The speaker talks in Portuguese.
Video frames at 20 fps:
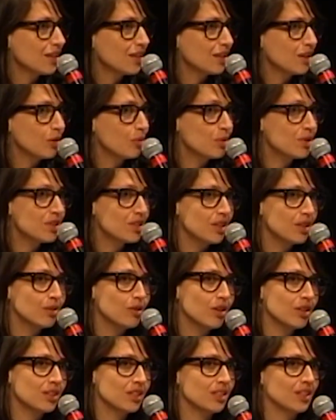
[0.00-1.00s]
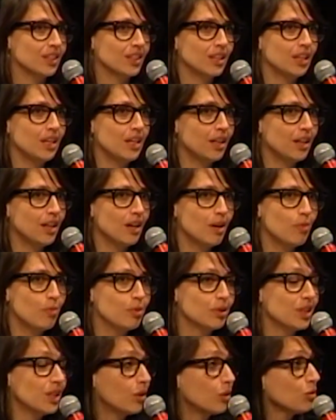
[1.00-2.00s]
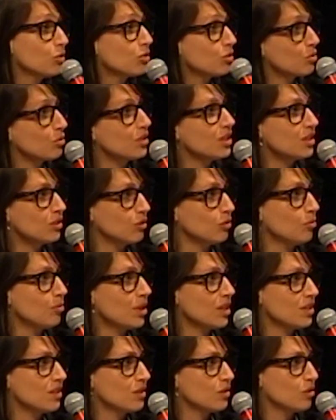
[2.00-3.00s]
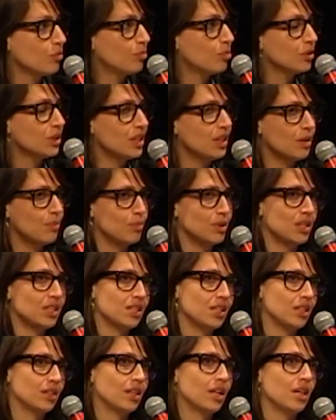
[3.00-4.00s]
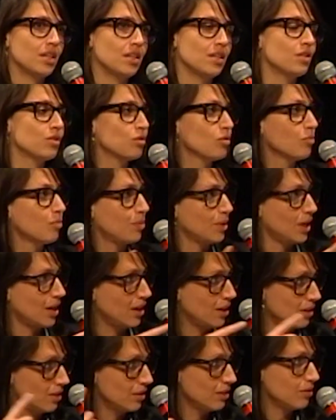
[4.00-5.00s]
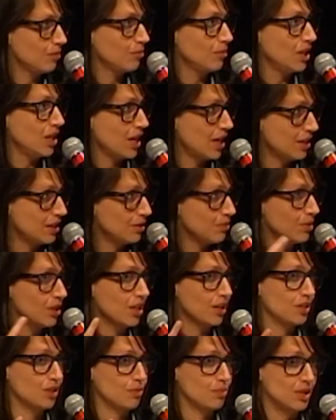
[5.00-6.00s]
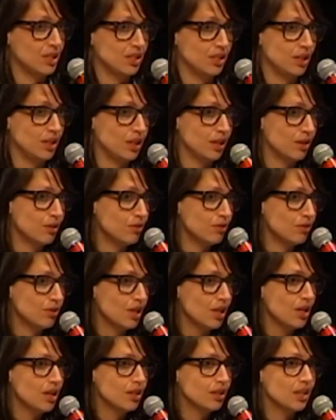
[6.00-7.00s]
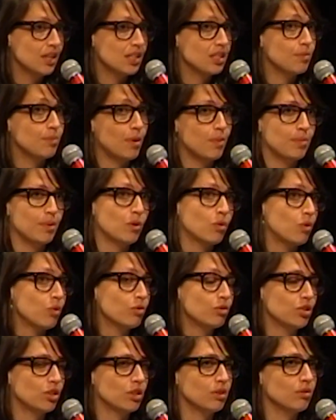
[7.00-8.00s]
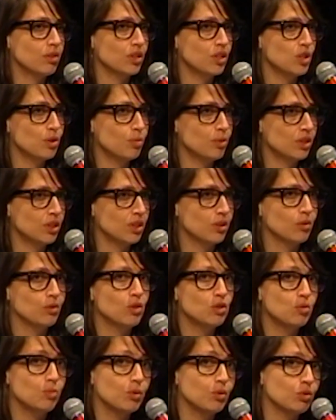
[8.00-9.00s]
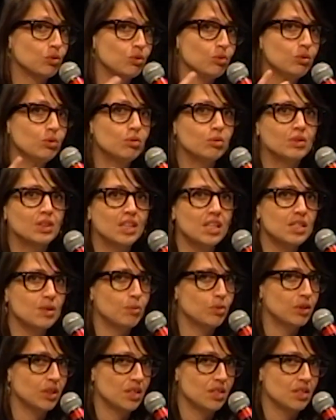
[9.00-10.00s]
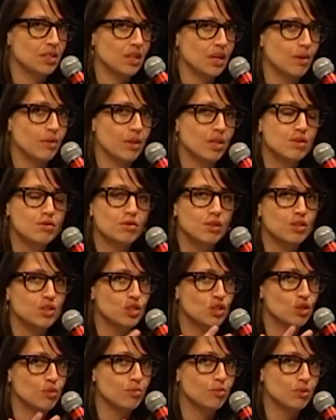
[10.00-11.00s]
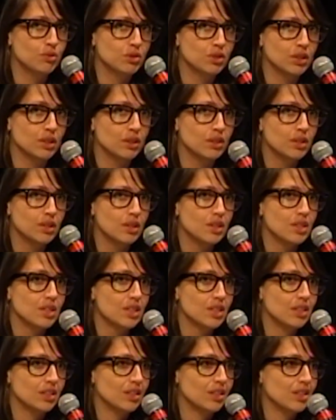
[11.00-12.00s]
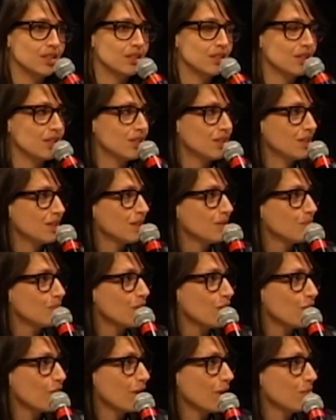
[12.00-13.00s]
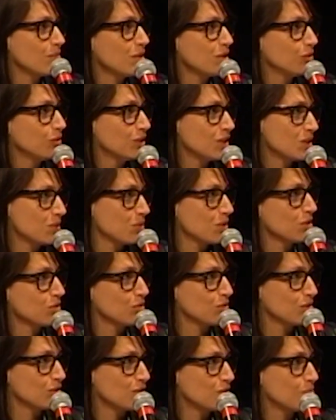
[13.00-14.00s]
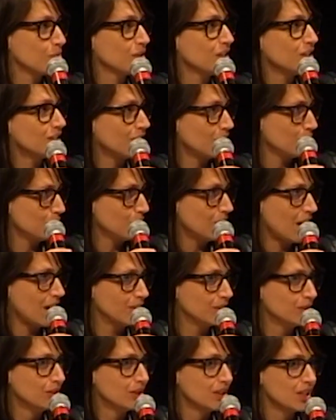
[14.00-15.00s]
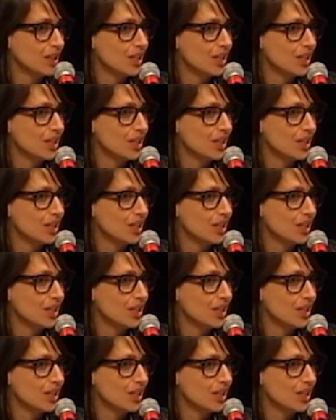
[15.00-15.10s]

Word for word: E eu pensei, nossa, que legal poder construir isso no Brasil, poder representar isso para milhares e milhares de brasileiros, né, esse papel contínuo que a gente pode ter. O nosso produto tem esse potencial, é isso que a gente busca, né, ser esse melhor amigo das pessoas, de poder estar do lado.